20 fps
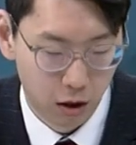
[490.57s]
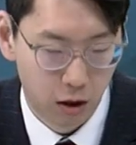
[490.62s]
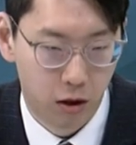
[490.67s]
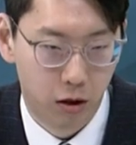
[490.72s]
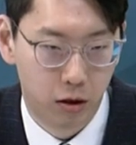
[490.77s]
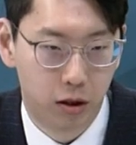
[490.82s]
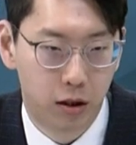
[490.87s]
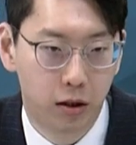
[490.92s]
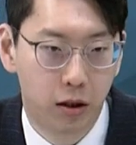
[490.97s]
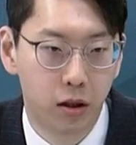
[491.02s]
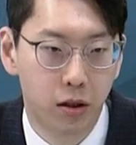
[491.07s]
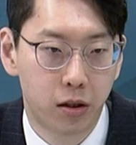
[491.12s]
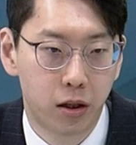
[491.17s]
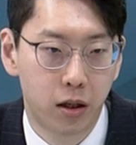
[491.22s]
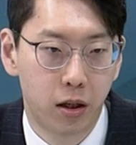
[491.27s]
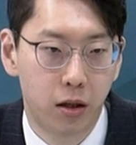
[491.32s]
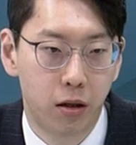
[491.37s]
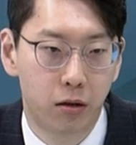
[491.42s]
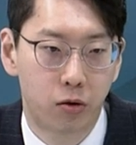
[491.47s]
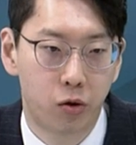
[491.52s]
어, 특히
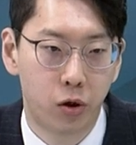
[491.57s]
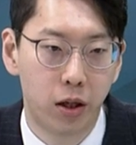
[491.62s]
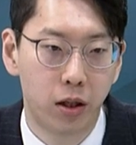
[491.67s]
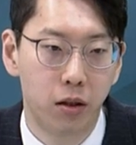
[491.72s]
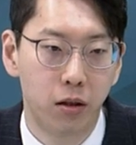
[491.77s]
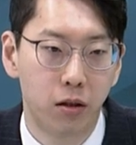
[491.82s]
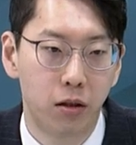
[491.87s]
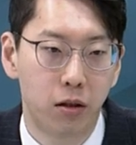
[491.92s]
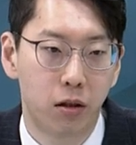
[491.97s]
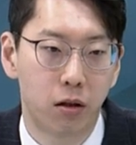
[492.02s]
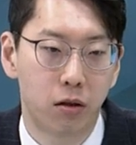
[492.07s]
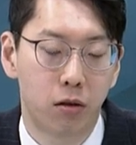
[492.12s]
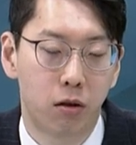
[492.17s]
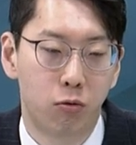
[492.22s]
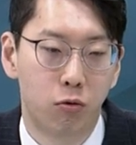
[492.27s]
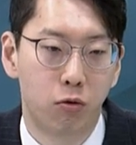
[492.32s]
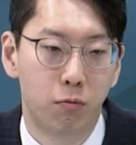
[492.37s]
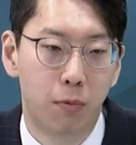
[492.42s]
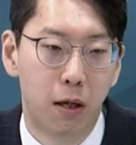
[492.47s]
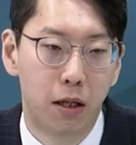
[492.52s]
이제 최근 들어서
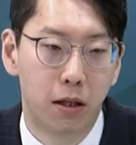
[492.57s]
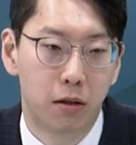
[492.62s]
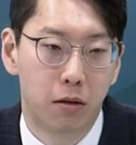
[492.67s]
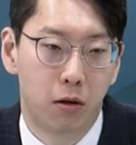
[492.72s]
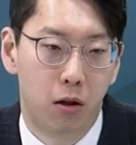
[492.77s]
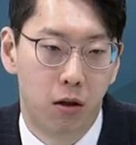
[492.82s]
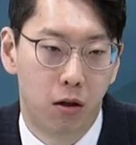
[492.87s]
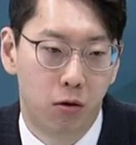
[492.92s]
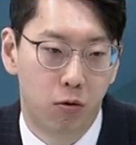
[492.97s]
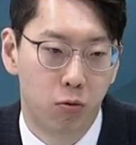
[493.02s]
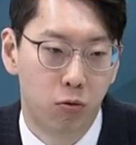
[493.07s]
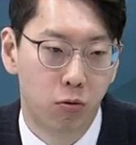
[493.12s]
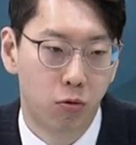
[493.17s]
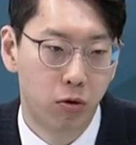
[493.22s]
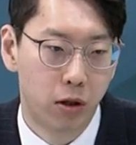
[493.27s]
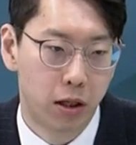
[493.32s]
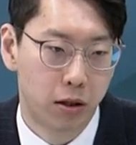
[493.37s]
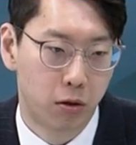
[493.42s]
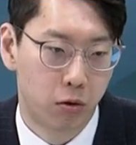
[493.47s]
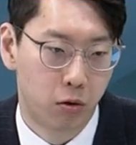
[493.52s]
국방에
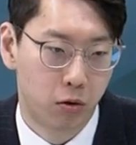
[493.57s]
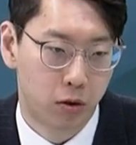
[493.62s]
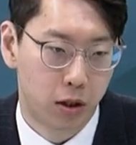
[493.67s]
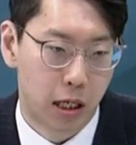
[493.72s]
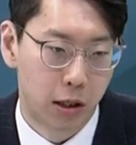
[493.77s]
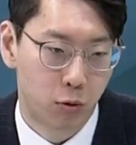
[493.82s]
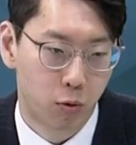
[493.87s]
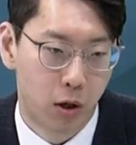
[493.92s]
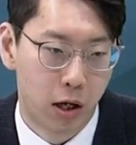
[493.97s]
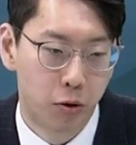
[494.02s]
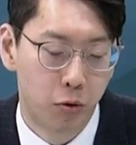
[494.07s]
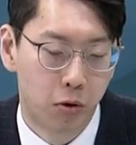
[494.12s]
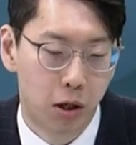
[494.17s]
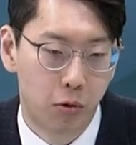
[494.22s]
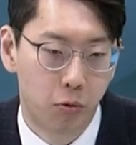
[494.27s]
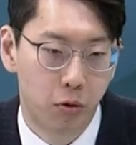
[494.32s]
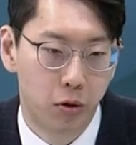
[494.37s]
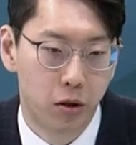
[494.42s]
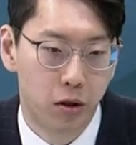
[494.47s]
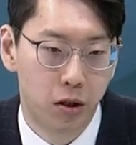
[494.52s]
국군에서도 자주
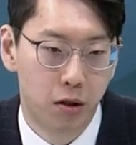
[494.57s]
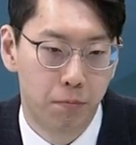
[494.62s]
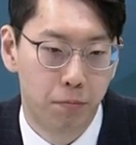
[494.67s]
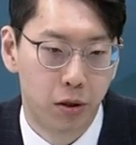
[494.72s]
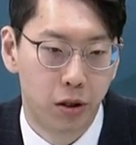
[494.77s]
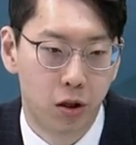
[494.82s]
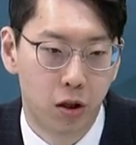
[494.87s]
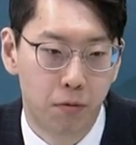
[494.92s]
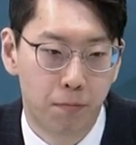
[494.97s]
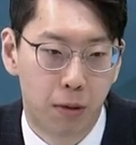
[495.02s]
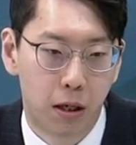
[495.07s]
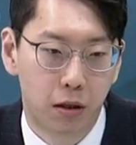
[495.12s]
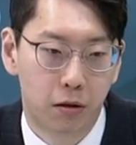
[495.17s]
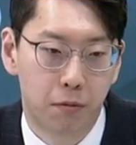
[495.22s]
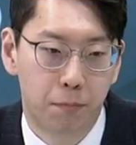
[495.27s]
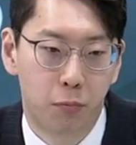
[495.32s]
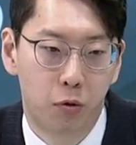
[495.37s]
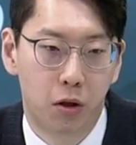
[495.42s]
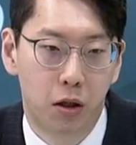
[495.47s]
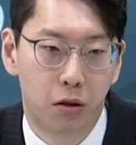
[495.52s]
활용하고 있는 비격
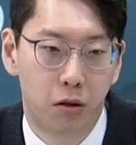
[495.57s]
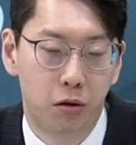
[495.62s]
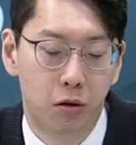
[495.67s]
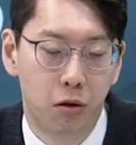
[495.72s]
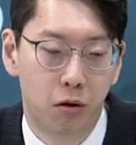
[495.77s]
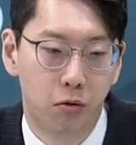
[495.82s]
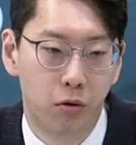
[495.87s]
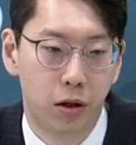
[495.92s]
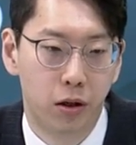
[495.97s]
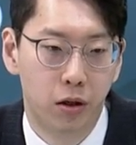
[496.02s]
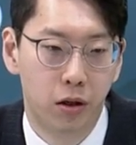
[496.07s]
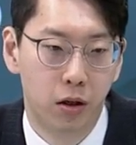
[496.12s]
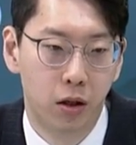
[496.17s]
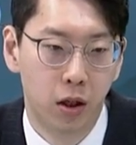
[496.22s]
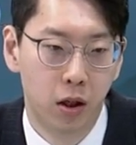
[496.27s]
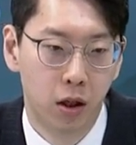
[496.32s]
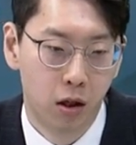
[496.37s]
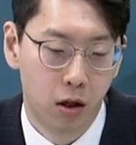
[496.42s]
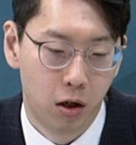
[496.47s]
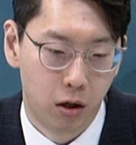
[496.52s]
박격포 같은 경우에는
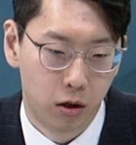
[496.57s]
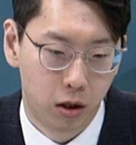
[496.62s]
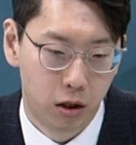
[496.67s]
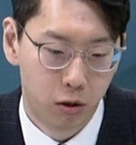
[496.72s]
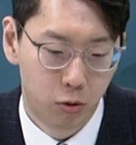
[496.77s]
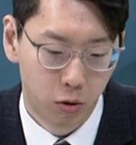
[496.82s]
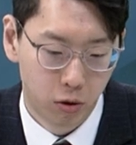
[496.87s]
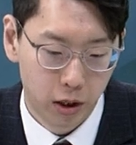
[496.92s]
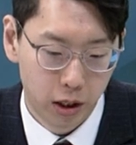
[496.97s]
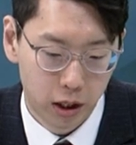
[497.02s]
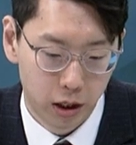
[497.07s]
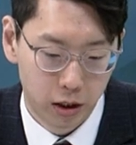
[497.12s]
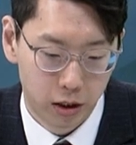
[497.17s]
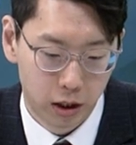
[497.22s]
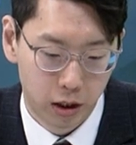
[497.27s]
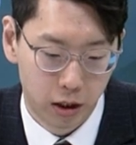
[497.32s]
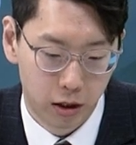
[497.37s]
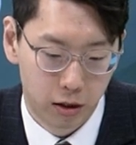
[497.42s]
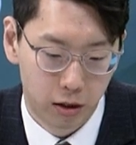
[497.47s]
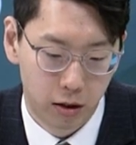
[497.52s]
기존에
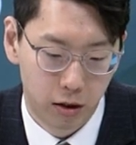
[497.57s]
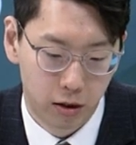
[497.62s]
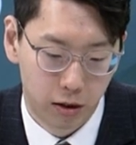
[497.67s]
이제